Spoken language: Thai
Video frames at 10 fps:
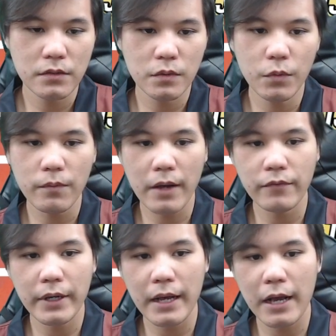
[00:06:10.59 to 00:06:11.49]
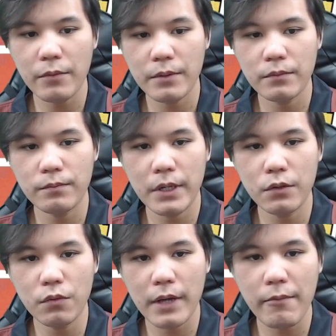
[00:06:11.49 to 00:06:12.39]
สมมุติ หมักไฟขาว มันมัน
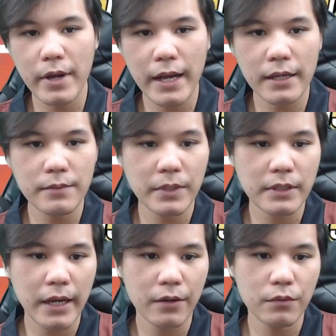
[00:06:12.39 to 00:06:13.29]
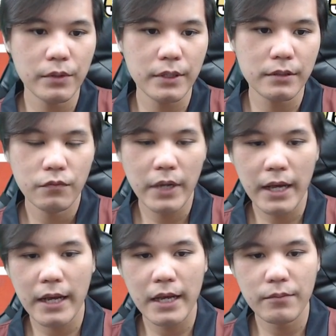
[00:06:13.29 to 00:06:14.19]
ลุกล้ำอนาธิปไตยของคุณเนี่ยเวลา
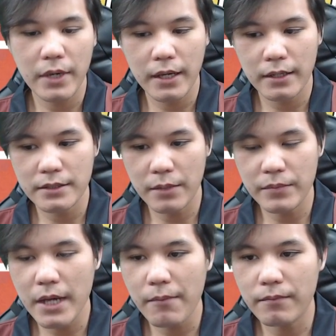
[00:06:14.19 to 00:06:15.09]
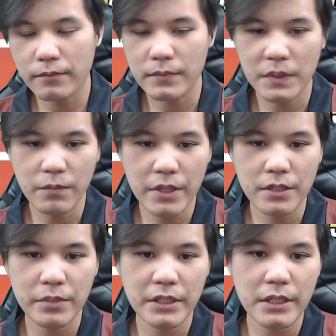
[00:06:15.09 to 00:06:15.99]
ใครมาเหยียบย่ำ หรือมา
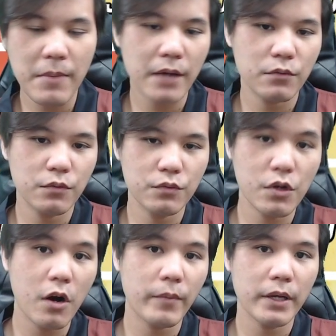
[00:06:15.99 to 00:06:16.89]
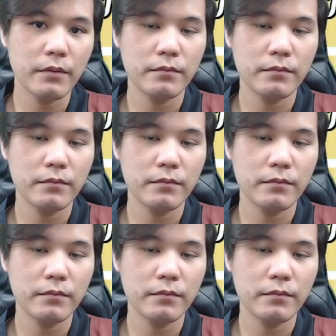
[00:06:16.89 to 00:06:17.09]
ยึดพื้นที่บ้านคุณคุณชอบไหม